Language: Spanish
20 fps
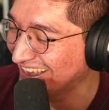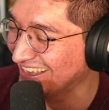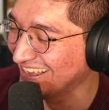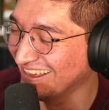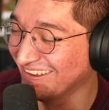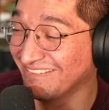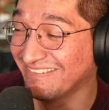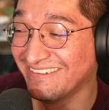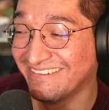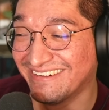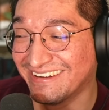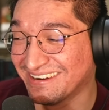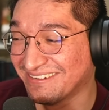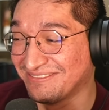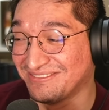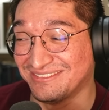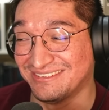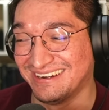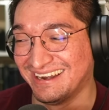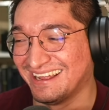Me van a
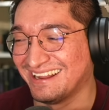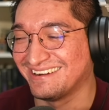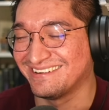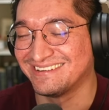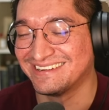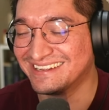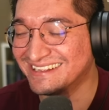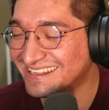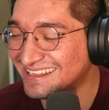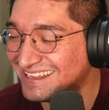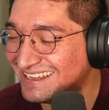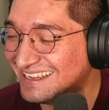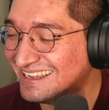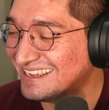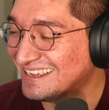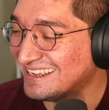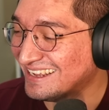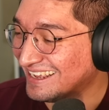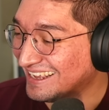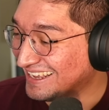funar, güey.
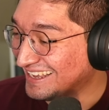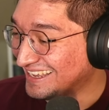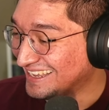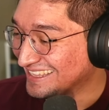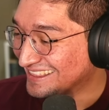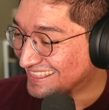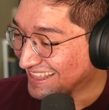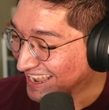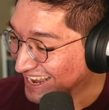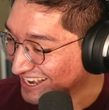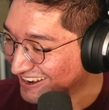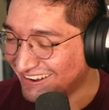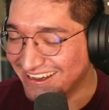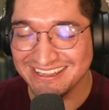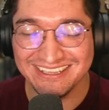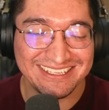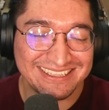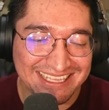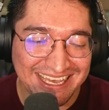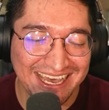Eh, ¿Está
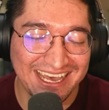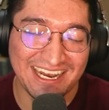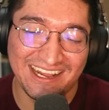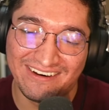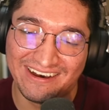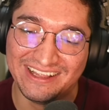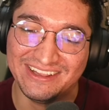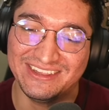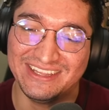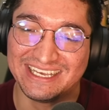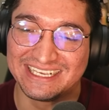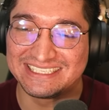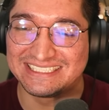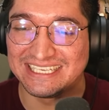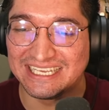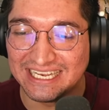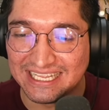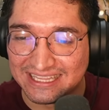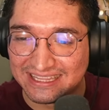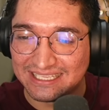grabando? Está grabando.
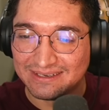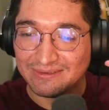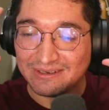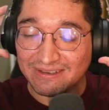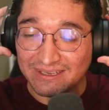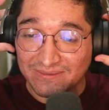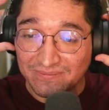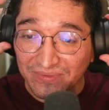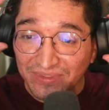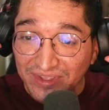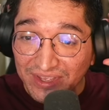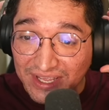Excelente, muy bien.